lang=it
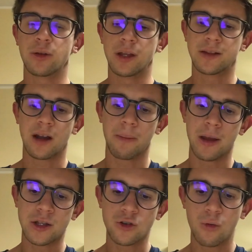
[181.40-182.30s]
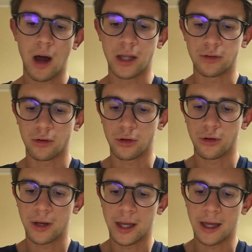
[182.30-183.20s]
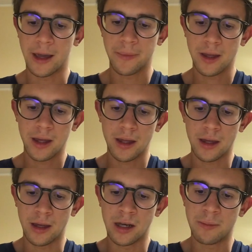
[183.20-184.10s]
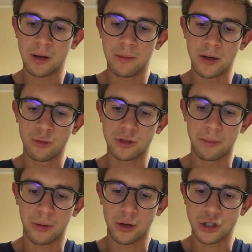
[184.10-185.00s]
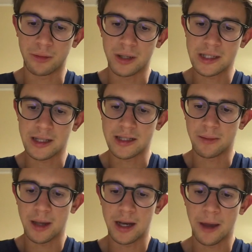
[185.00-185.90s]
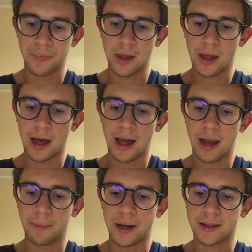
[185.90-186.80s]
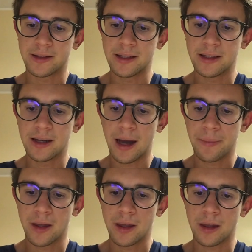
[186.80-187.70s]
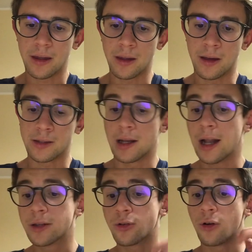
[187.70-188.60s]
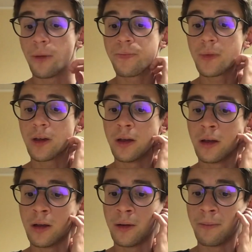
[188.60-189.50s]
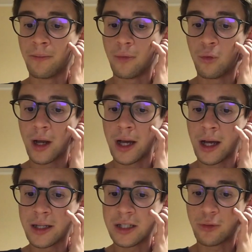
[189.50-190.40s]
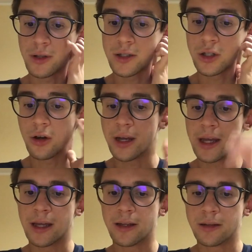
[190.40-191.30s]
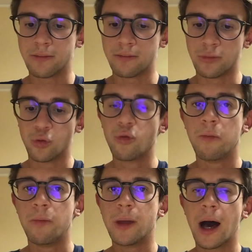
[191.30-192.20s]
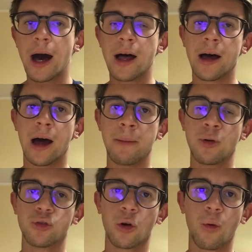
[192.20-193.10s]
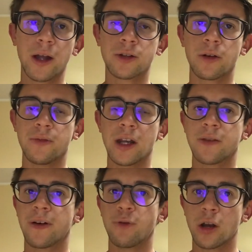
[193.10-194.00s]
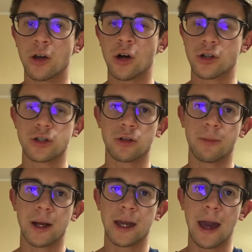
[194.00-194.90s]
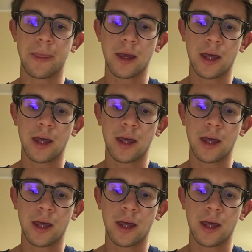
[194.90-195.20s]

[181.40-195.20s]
da entrambe le squadre, un Crotone che eh, nei primi minuti approccia abbastanza bene alla partita, eh, tra l'altro ehm, una situazione dubbia al minuto 4 avviene a favore nostro perché